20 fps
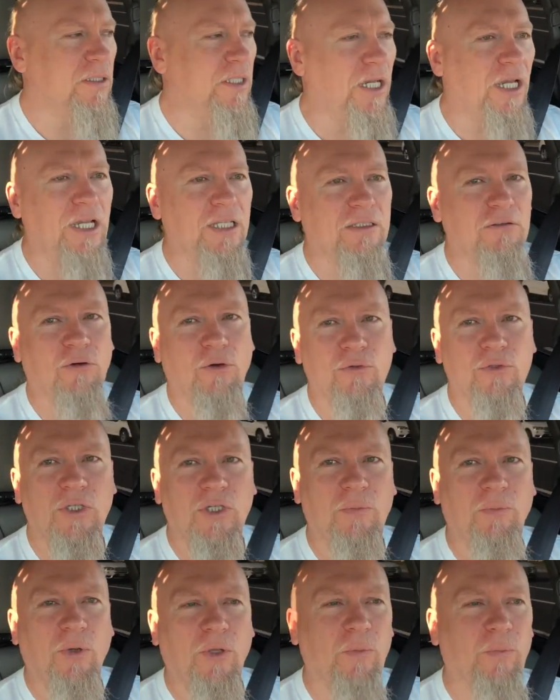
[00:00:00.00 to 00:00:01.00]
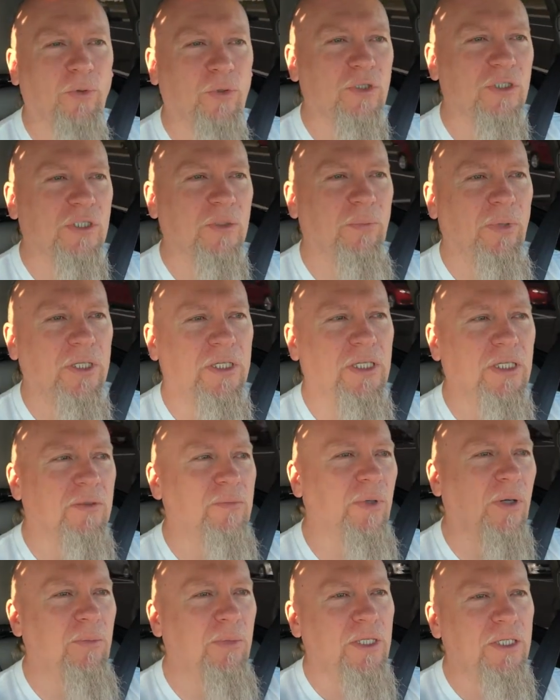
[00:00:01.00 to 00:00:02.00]
до этого у них был просто
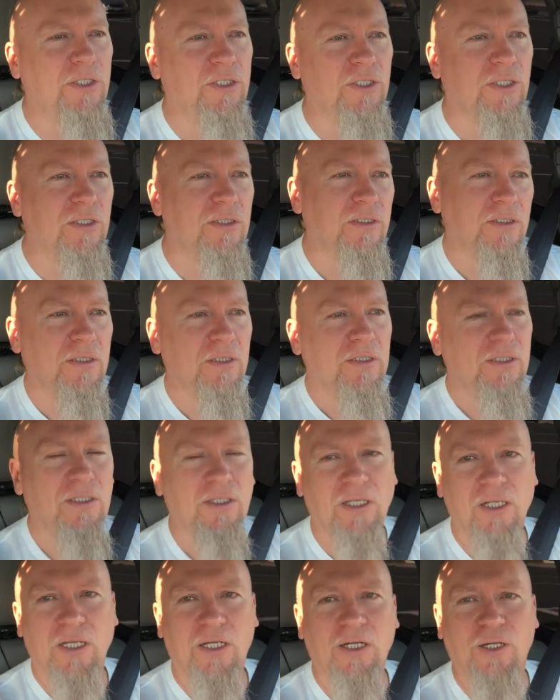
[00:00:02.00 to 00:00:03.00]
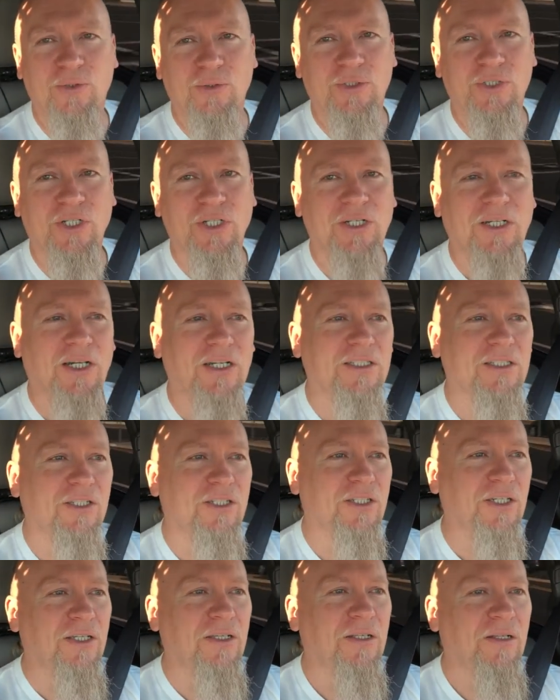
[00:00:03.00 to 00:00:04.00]
пакет баблища или хорошая
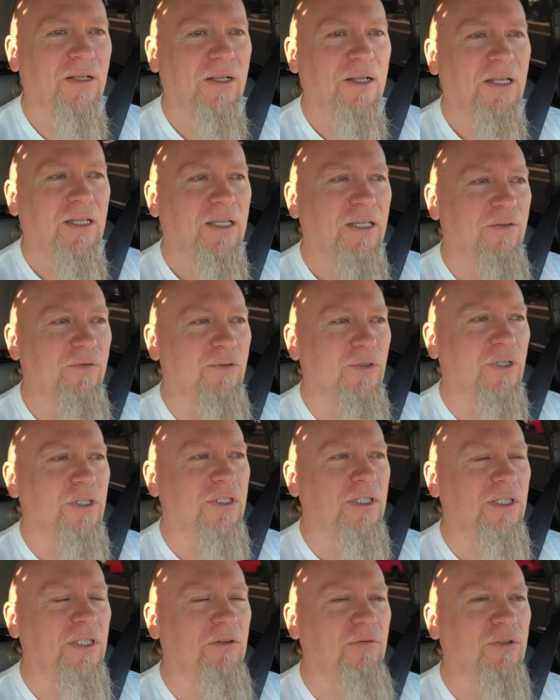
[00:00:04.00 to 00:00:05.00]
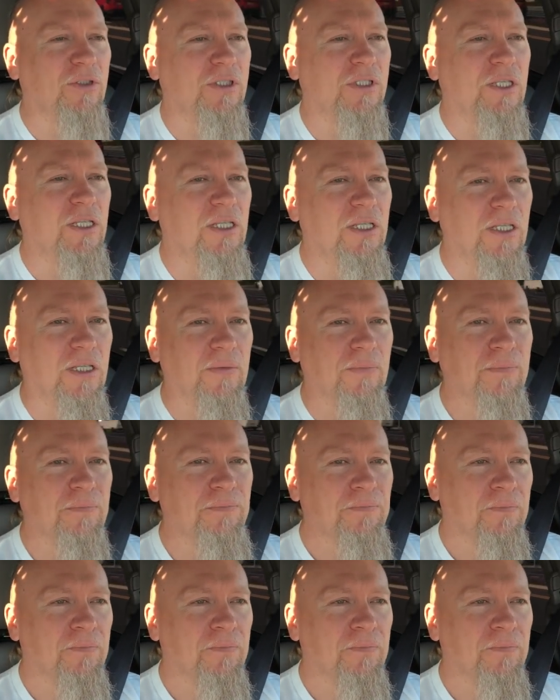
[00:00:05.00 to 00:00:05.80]
карточка. И все это они вот слили.